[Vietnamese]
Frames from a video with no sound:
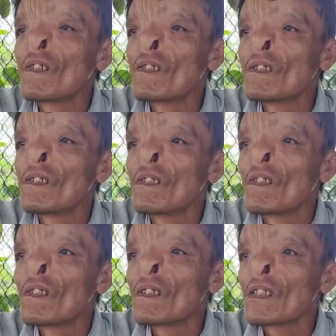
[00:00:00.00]
cái bộ phận
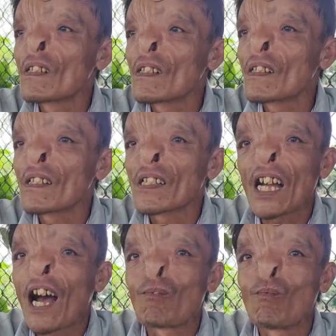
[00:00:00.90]
nào khác trên đầu không?
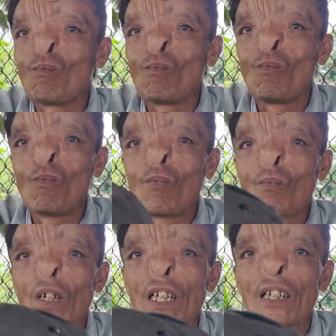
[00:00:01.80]
Dạ không,
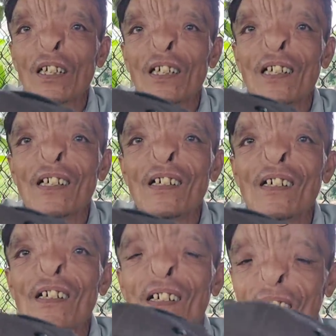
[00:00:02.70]
bình thường
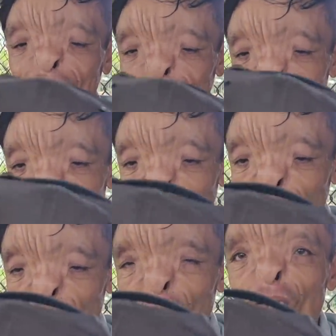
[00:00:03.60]
có thường bị
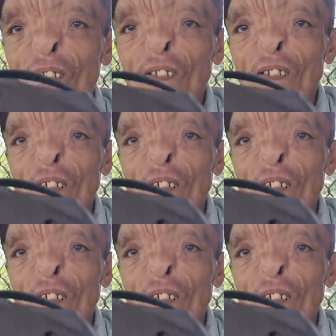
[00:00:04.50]
viêm son đâu